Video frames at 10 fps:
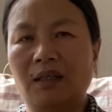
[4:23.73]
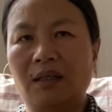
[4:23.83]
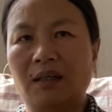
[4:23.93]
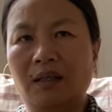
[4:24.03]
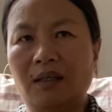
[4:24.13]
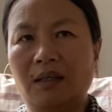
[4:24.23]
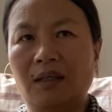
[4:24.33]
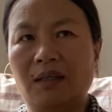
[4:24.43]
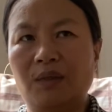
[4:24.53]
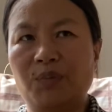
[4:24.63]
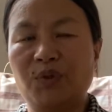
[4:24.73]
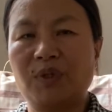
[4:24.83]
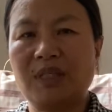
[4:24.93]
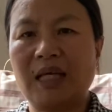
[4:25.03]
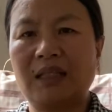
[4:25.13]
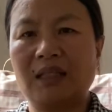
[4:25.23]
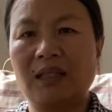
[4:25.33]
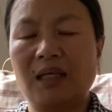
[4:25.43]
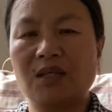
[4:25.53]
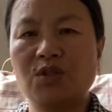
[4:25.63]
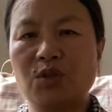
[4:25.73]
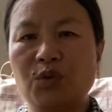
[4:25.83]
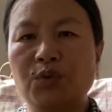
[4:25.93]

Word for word: 呃，比如说家庭年收